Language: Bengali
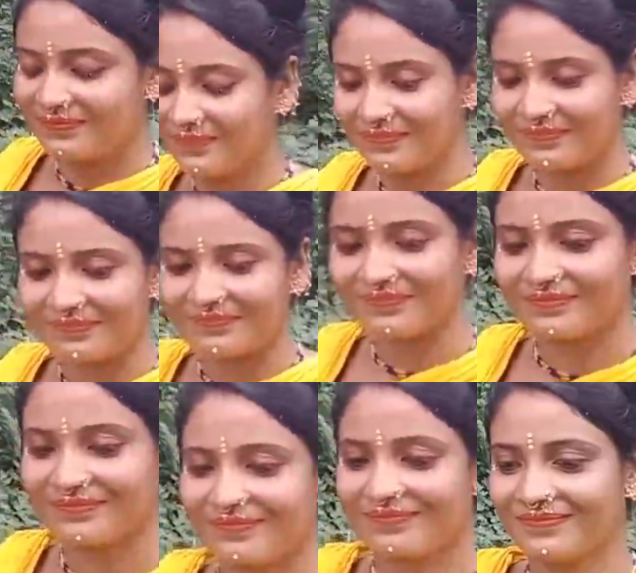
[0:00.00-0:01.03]
হবে
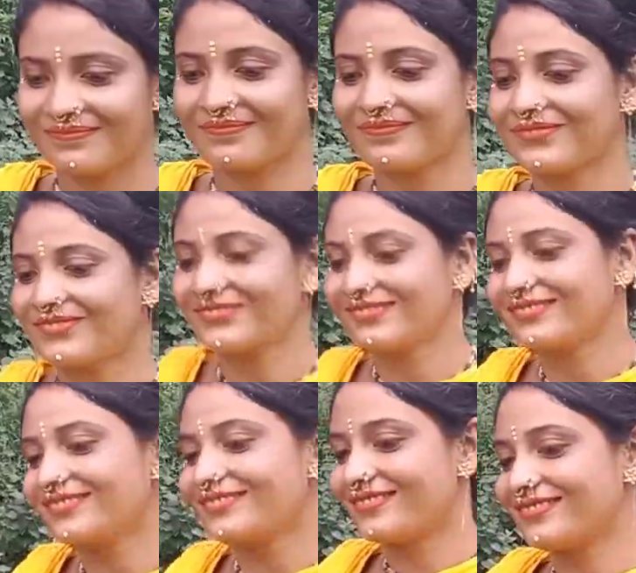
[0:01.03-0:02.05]
ওদের নিয়ে সারাদিন আমি
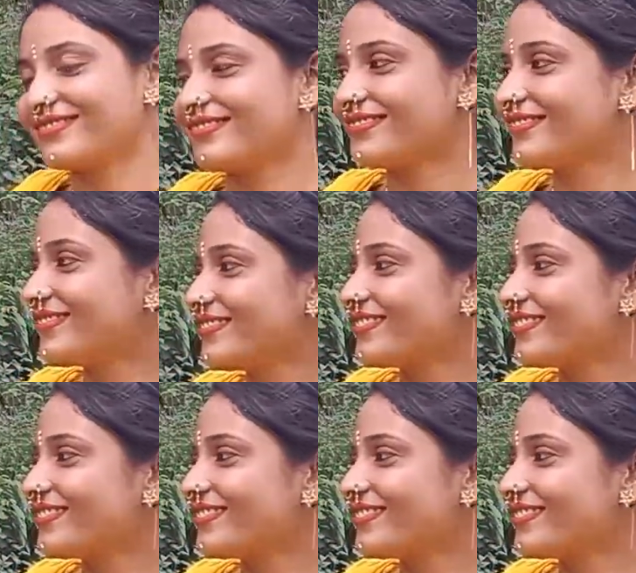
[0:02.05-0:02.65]
লালন পালন বসে করবো